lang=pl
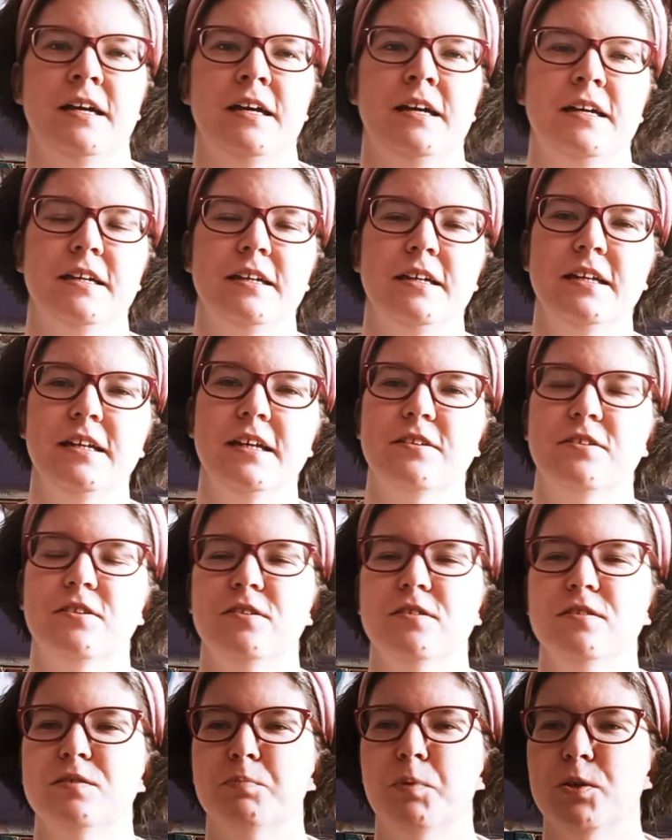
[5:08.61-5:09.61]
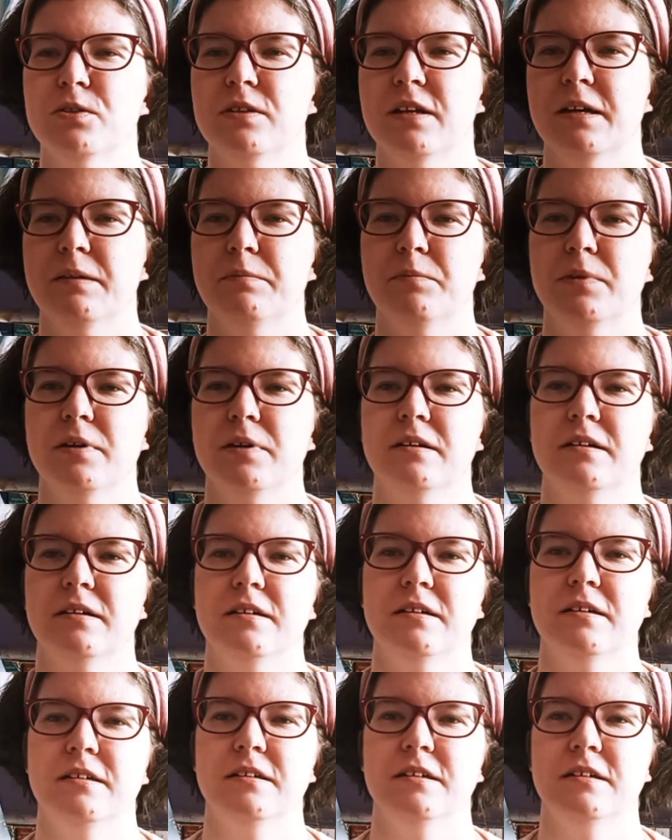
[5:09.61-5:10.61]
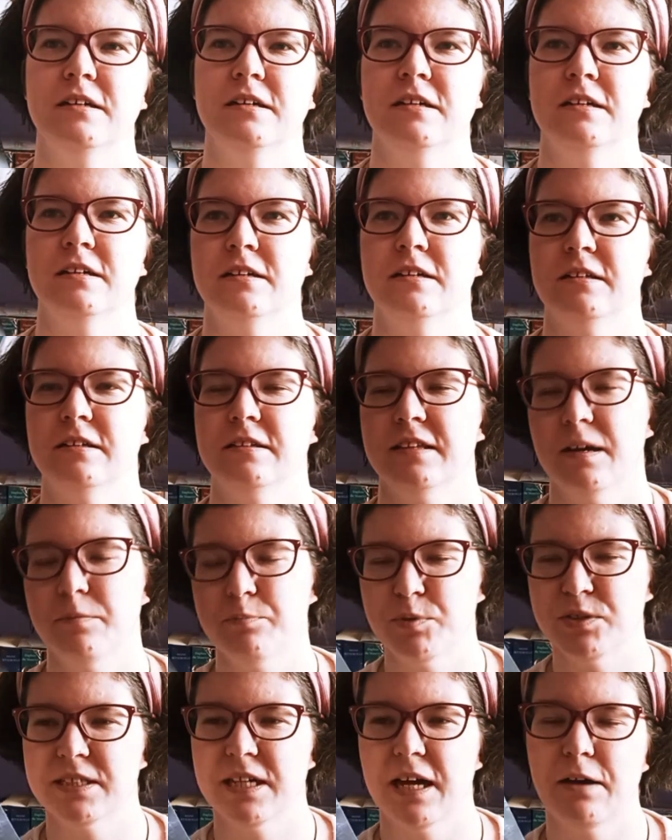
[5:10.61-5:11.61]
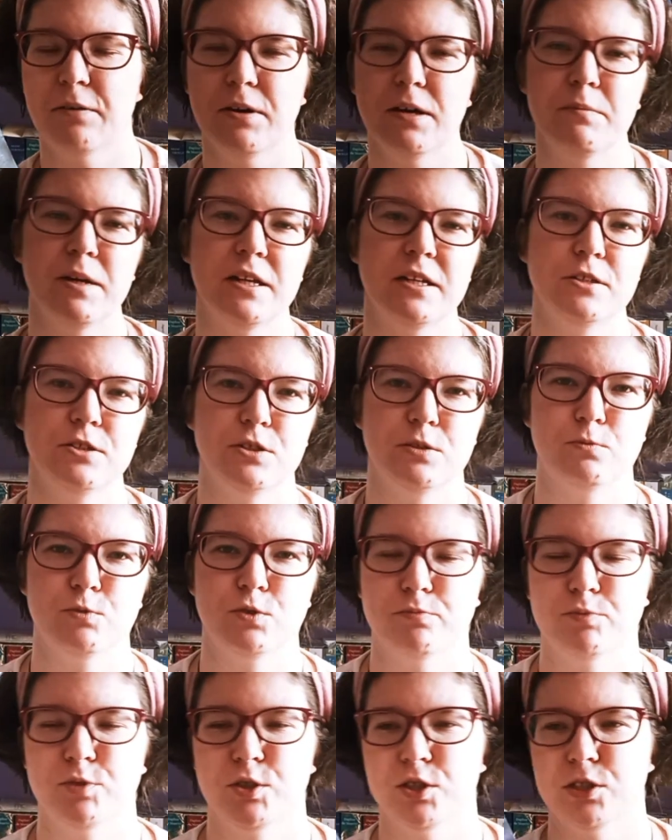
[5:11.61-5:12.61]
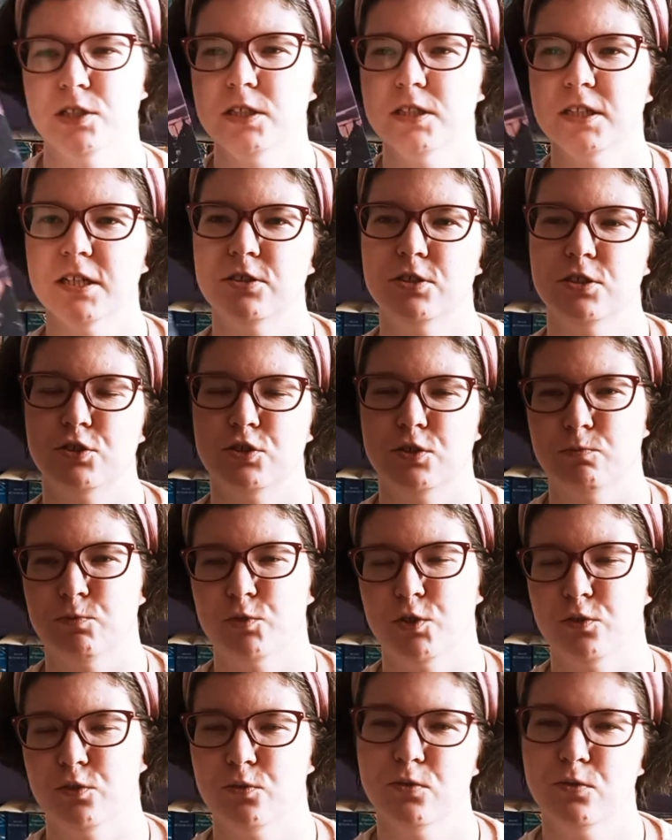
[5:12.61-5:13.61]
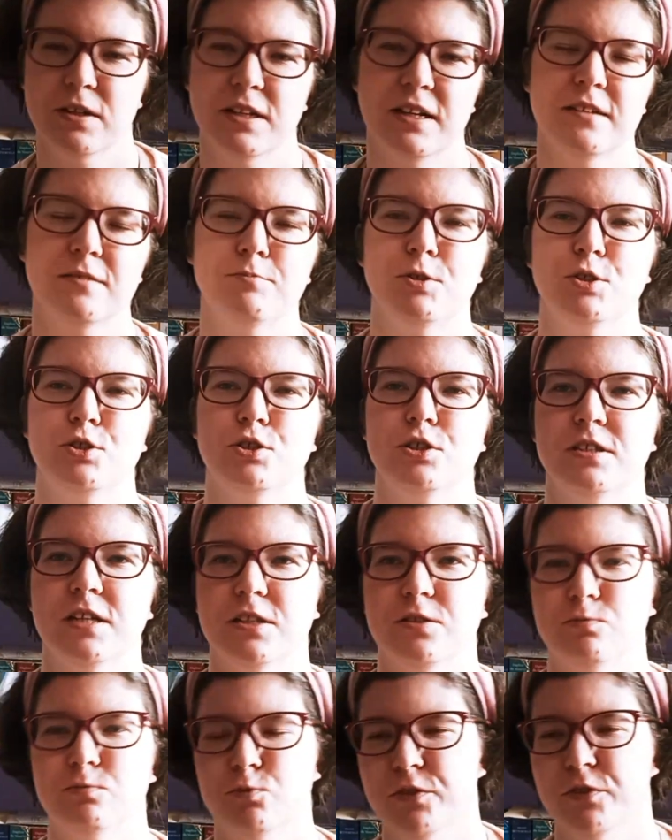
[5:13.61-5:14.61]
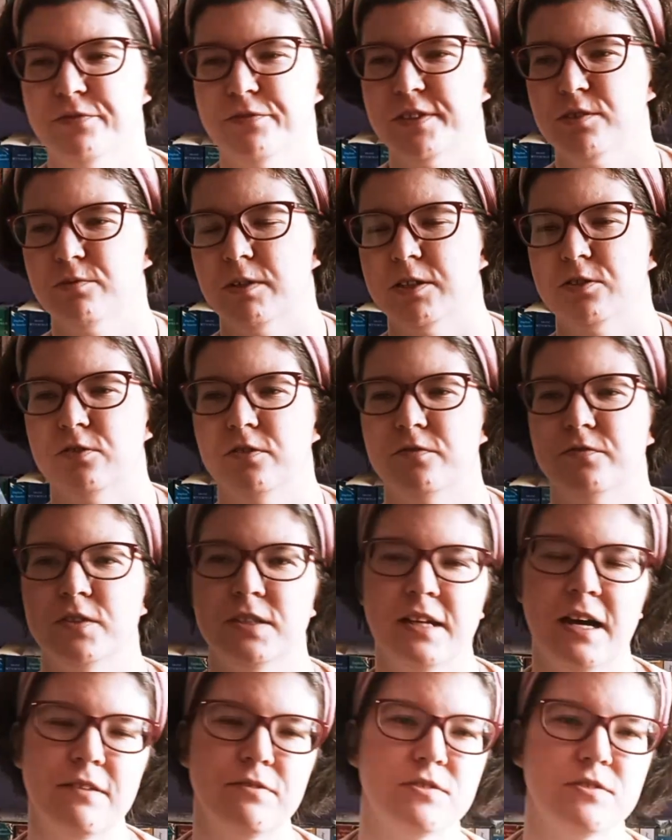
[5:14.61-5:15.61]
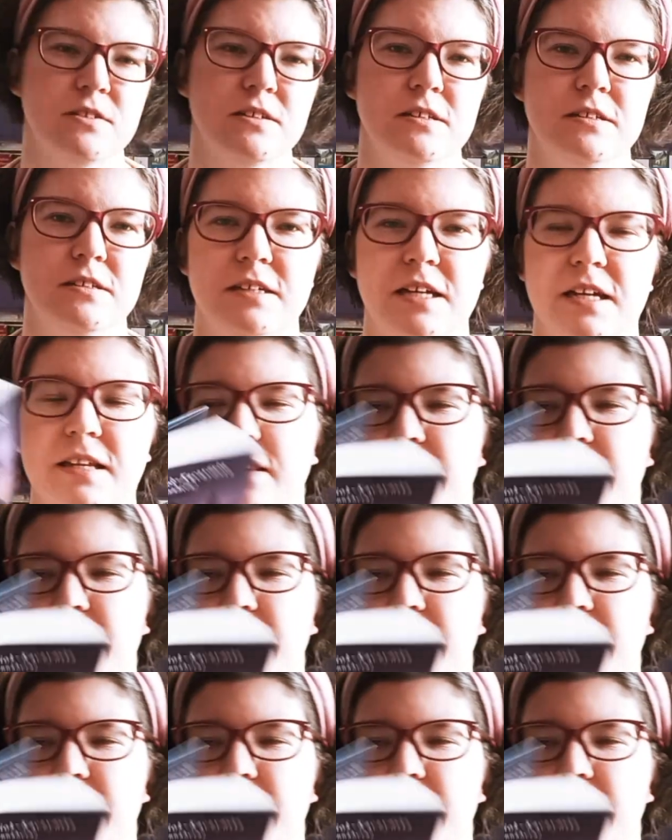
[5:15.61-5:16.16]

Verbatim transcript: Ile to jest potem napisałem, ale jeszcze muszę przeczytać, jeszcze muszę drugi raz przeczytać, muszę wysłać do wydawcy, jedna